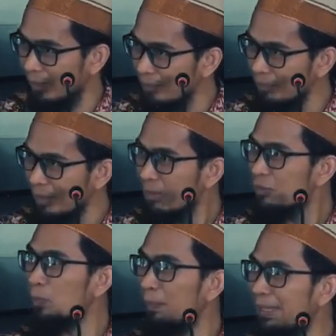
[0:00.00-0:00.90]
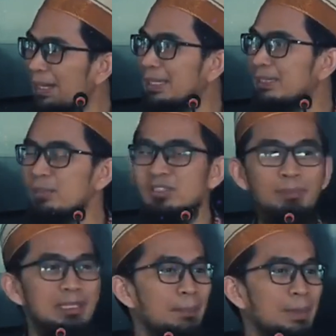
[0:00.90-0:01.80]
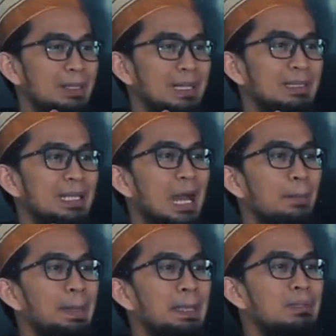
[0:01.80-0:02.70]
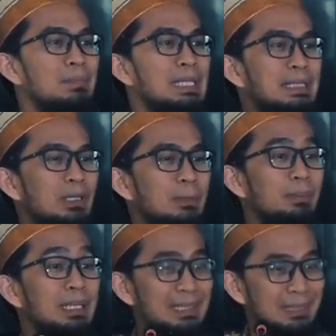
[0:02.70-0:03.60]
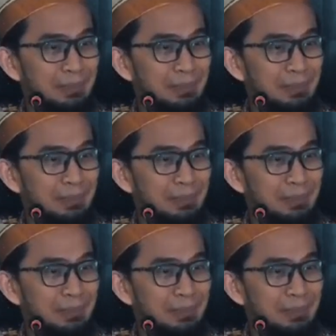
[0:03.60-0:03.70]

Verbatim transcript: apa supaya kita bisa mendapatkan dari apa yang dimiliki oleh pemilik